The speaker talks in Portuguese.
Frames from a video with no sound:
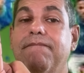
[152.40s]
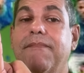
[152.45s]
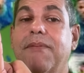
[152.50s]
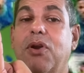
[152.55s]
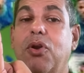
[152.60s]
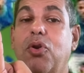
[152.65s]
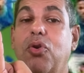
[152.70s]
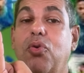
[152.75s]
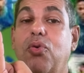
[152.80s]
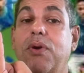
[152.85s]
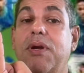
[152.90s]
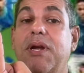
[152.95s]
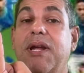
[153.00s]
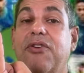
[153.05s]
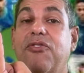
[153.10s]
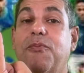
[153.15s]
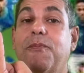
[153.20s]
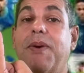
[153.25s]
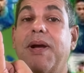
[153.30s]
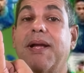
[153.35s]

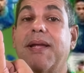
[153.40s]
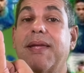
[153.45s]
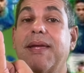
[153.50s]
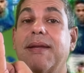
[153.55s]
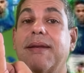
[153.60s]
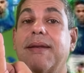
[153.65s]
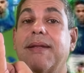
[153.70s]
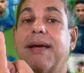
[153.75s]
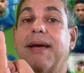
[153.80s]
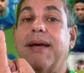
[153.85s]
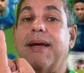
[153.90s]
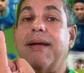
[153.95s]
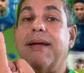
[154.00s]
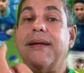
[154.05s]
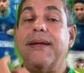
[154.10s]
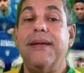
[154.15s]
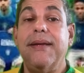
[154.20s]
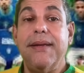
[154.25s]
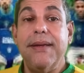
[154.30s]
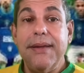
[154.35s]
Lucas Paquetá,
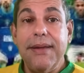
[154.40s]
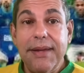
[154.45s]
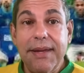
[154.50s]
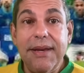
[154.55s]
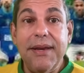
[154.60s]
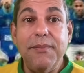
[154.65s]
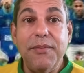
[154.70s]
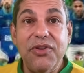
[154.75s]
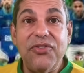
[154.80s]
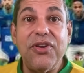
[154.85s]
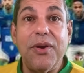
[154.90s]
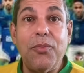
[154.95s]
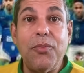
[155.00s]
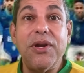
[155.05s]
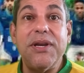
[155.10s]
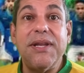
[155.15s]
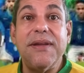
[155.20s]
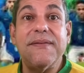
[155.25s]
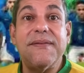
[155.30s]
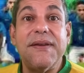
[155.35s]
ele me chamou
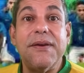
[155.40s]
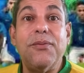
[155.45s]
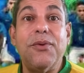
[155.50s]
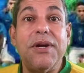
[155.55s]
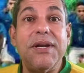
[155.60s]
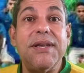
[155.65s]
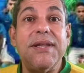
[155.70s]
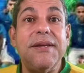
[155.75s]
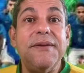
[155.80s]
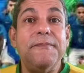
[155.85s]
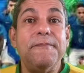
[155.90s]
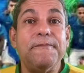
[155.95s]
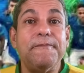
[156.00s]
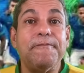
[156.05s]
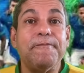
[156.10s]
a atenção ontem.